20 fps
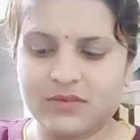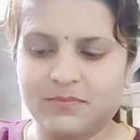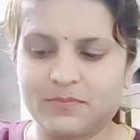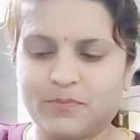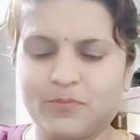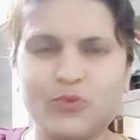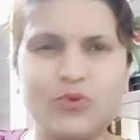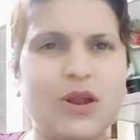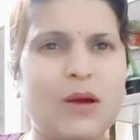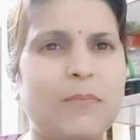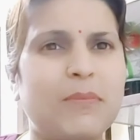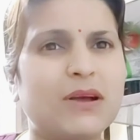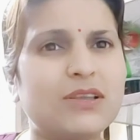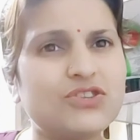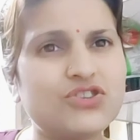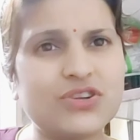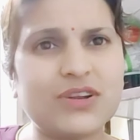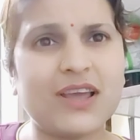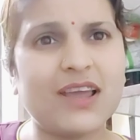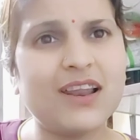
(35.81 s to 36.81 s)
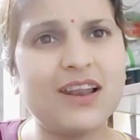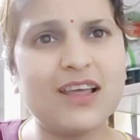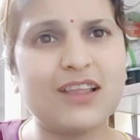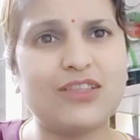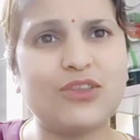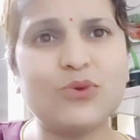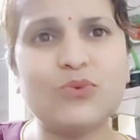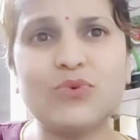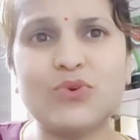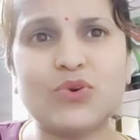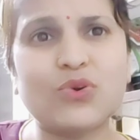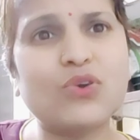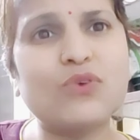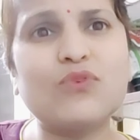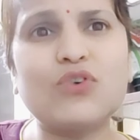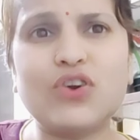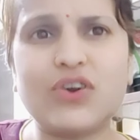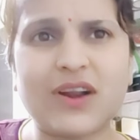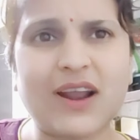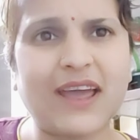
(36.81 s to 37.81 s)
पूरा बंच नहीं लेती हूँ क्योंकि वो
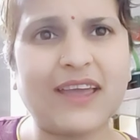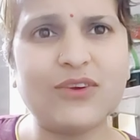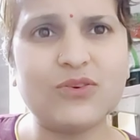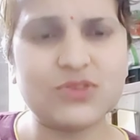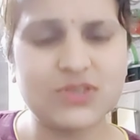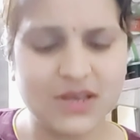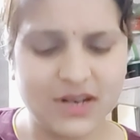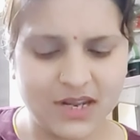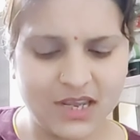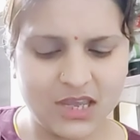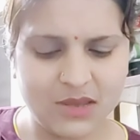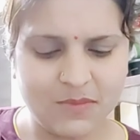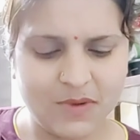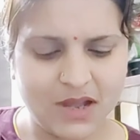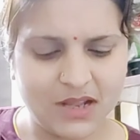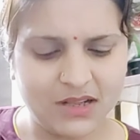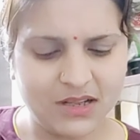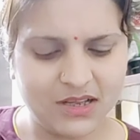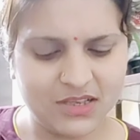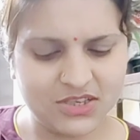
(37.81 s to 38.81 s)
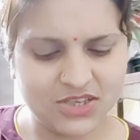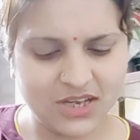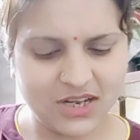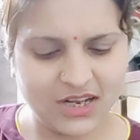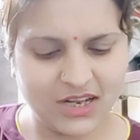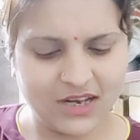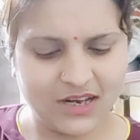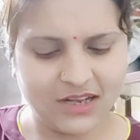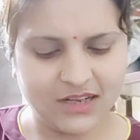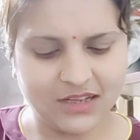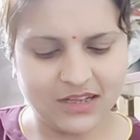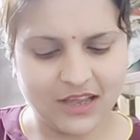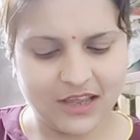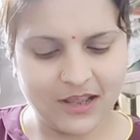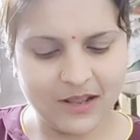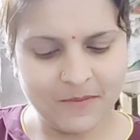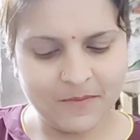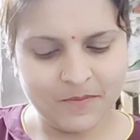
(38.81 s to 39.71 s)
ड्राई हो जाने के बाद अच्छा नहीं लगता है